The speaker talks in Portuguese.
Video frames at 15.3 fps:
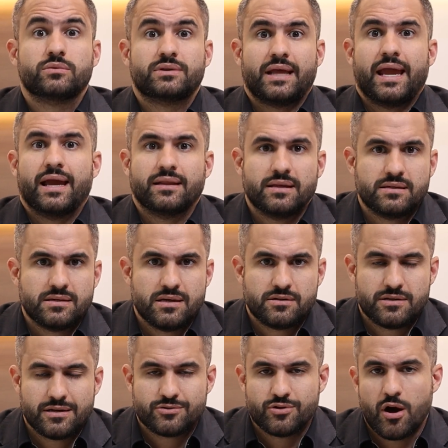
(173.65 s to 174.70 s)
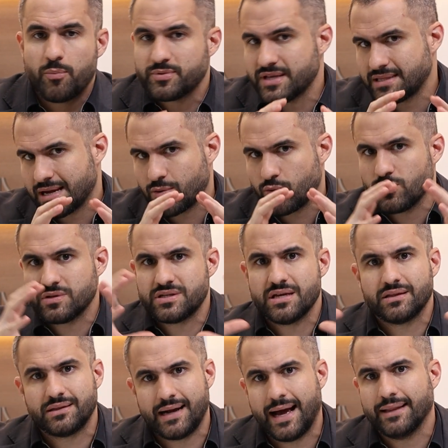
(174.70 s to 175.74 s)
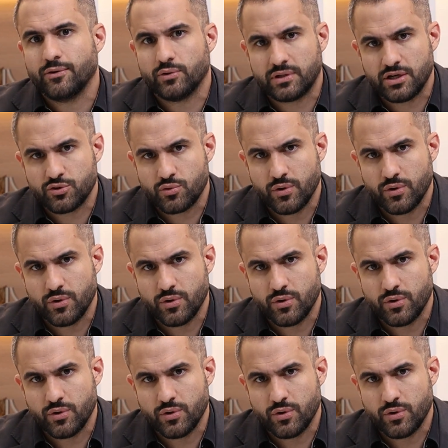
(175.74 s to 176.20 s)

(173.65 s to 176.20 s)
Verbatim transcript: tenha desejo sexual porque você está concentrado em outras